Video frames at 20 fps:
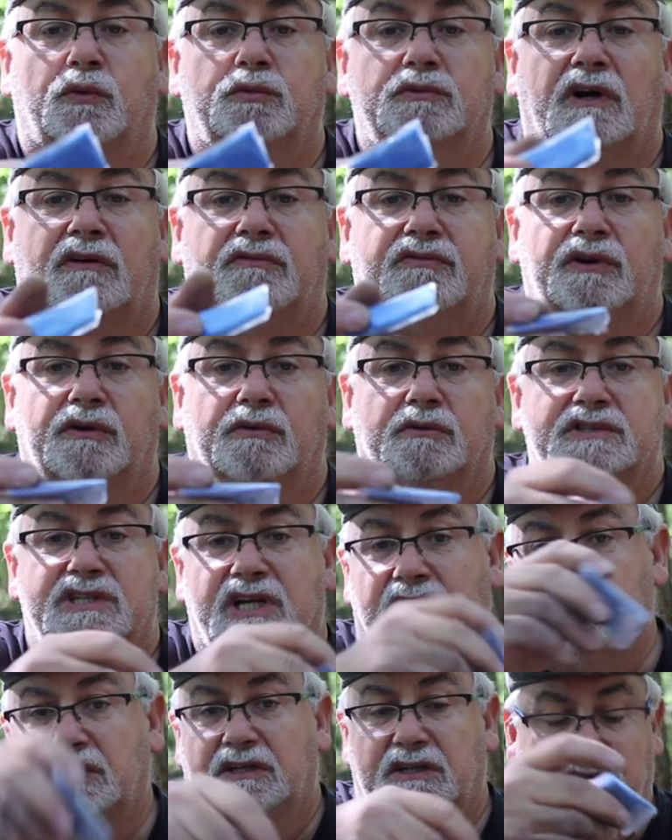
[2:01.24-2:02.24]
Wundauflagen
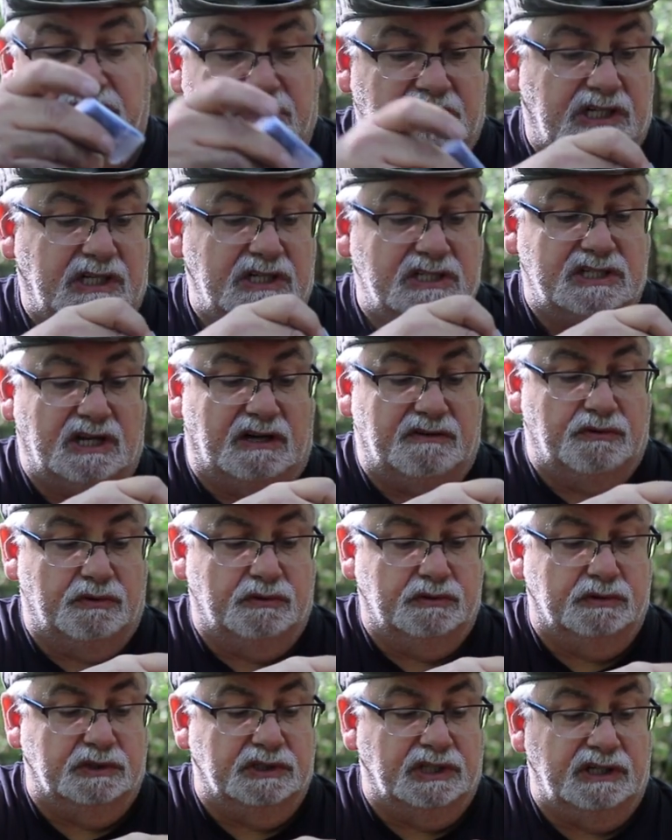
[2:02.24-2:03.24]
sind die, die wickelst einfach
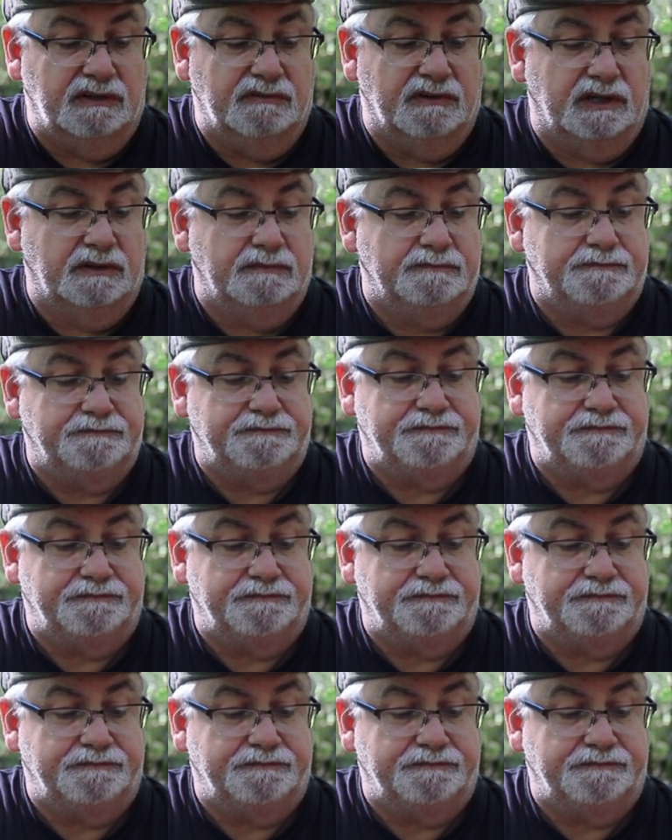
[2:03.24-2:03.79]
nur drüber.